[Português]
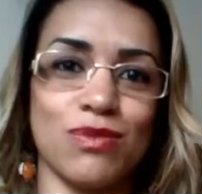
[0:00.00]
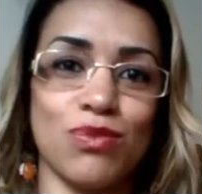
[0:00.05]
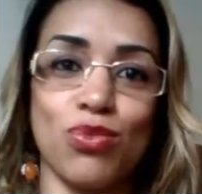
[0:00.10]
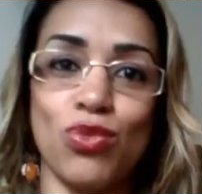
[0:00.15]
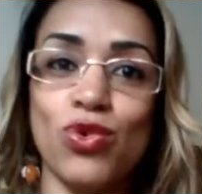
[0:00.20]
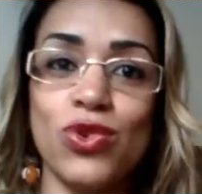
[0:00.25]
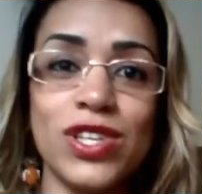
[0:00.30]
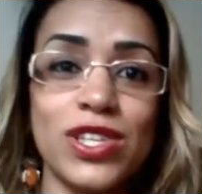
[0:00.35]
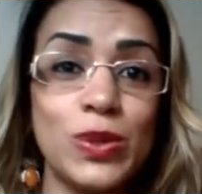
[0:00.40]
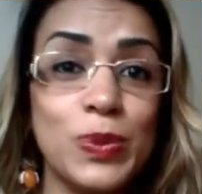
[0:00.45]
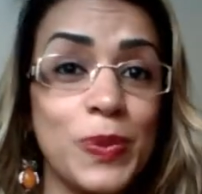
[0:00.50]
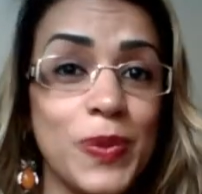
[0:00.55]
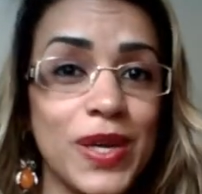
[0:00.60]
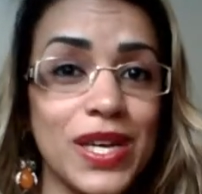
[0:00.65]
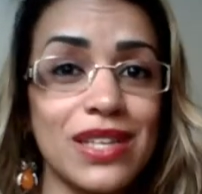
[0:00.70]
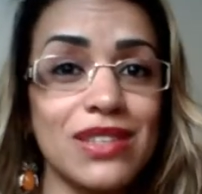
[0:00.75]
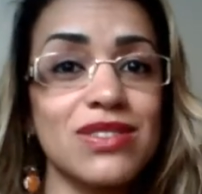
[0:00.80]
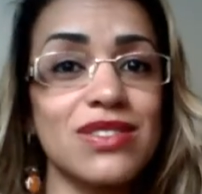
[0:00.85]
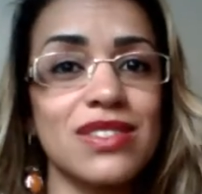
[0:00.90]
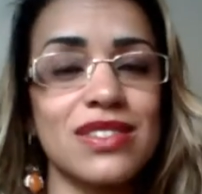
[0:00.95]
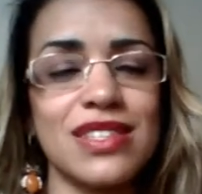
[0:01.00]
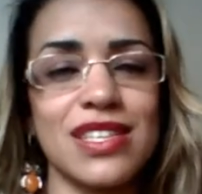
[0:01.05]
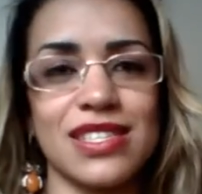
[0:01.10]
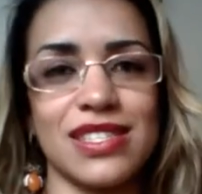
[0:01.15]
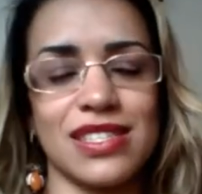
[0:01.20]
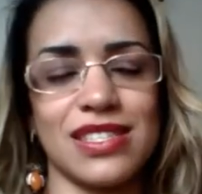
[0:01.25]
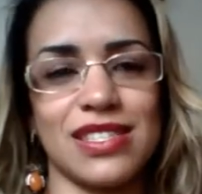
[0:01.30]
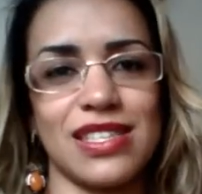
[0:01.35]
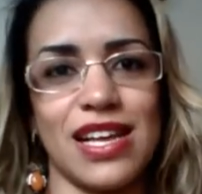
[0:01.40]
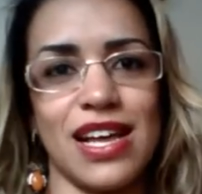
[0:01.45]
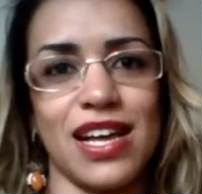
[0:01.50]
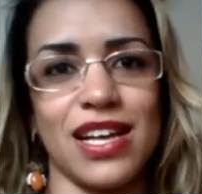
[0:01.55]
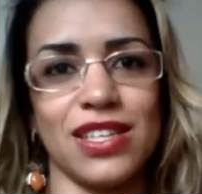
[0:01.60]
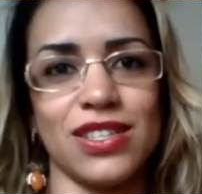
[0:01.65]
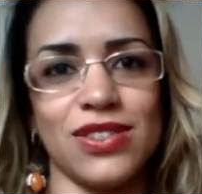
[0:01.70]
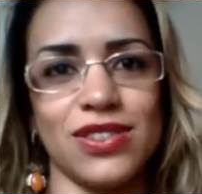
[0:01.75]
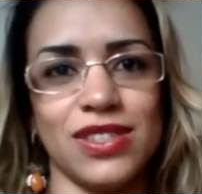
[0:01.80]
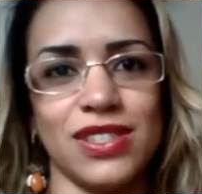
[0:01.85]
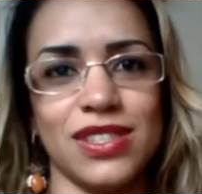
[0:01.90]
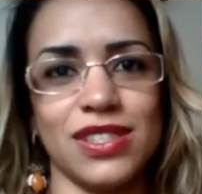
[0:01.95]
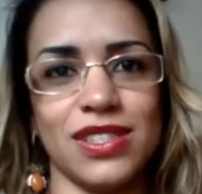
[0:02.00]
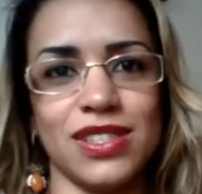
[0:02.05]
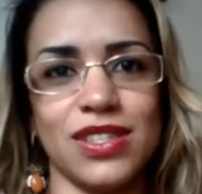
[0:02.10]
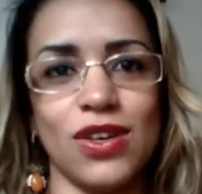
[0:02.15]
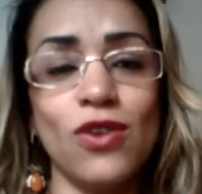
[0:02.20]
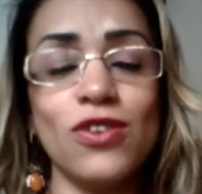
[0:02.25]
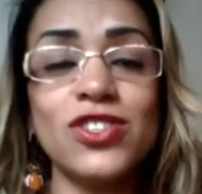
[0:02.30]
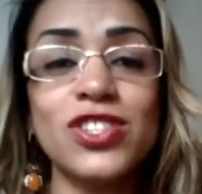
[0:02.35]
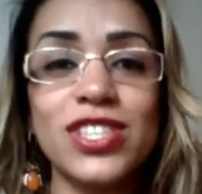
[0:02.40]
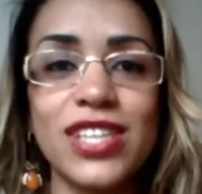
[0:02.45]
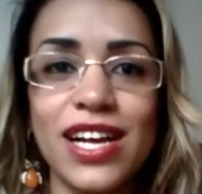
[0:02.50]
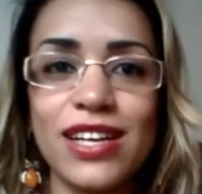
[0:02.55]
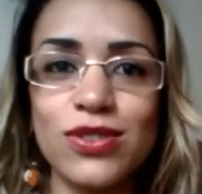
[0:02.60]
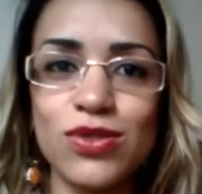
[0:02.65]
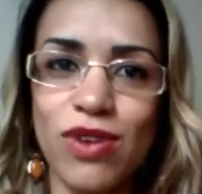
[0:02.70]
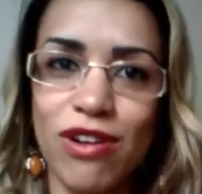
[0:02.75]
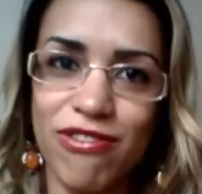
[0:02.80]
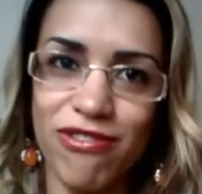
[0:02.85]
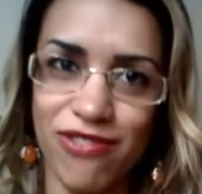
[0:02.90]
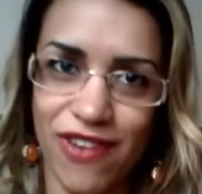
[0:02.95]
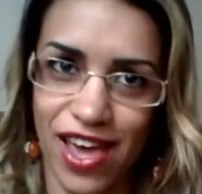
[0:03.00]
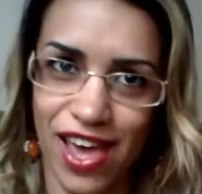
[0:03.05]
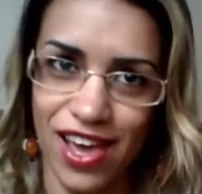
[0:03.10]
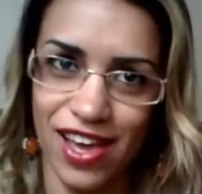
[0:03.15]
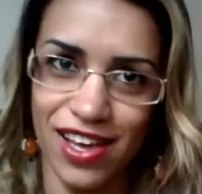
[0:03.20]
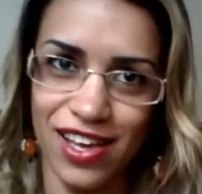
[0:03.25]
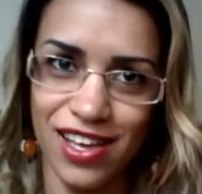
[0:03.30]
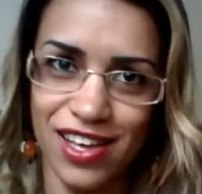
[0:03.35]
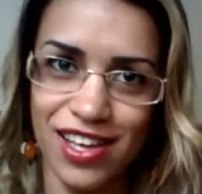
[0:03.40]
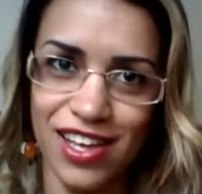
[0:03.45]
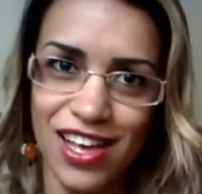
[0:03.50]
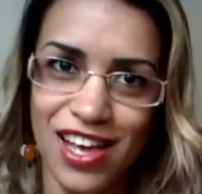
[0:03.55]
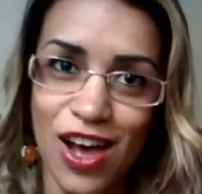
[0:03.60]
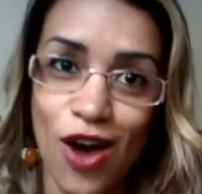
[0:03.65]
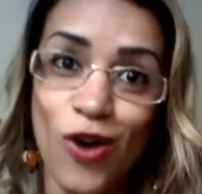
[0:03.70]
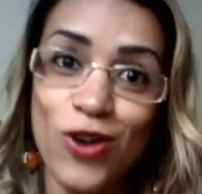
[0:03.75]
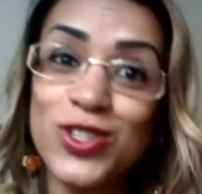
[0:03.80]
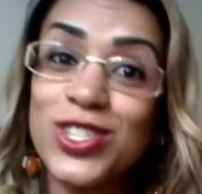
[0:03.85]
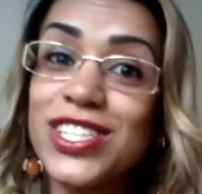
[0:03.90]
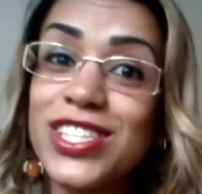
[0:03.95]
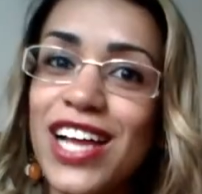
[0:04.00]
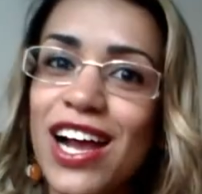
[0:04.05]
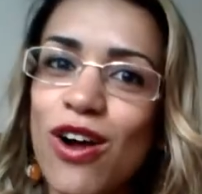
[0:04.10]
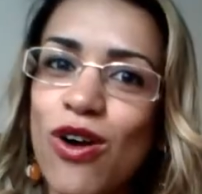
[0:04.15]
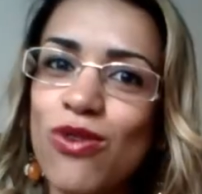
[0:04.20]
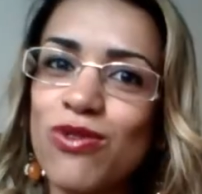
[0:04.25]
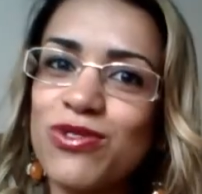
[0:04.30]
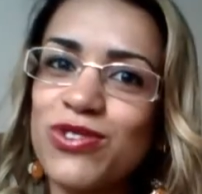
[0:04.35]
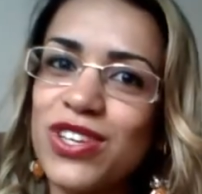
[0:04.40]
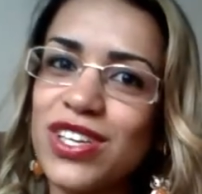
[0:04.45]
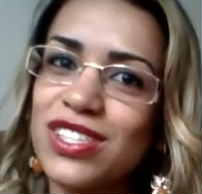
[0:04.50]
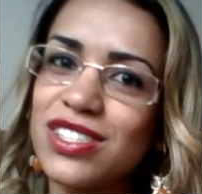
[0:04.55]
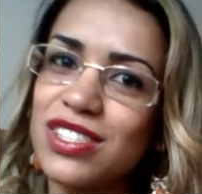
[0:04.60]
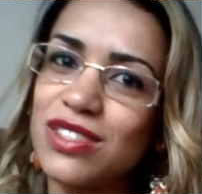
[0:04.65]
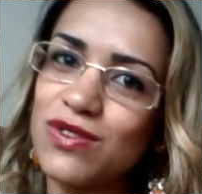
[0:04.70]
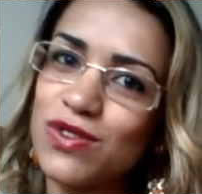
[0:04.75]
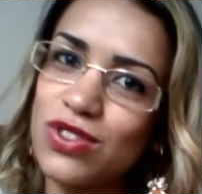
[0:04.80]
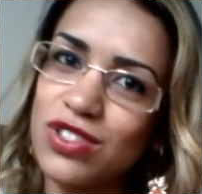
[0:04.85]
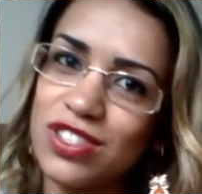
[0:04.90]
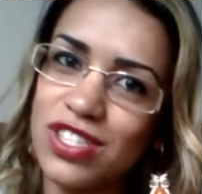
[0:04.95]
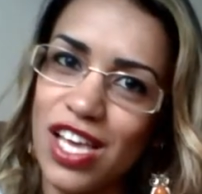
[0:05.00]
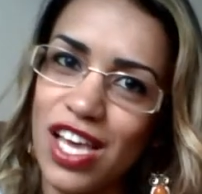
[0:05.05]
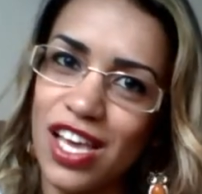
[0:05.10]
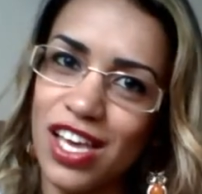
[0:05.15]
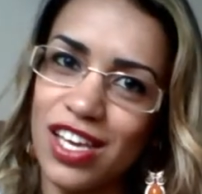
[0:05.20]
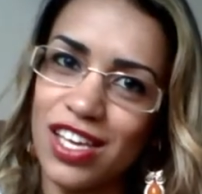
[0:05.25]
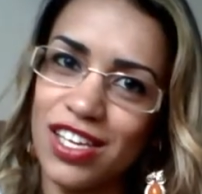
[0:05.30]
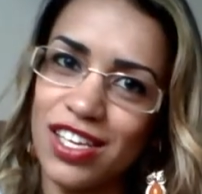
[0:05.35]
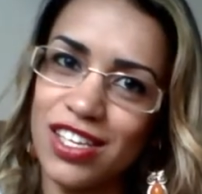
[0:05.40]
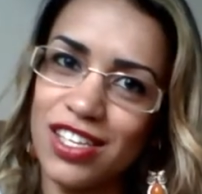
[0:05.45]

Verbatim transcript: Muito peso desnecessário. Onde está a sua fé? Onde está a confiança em você?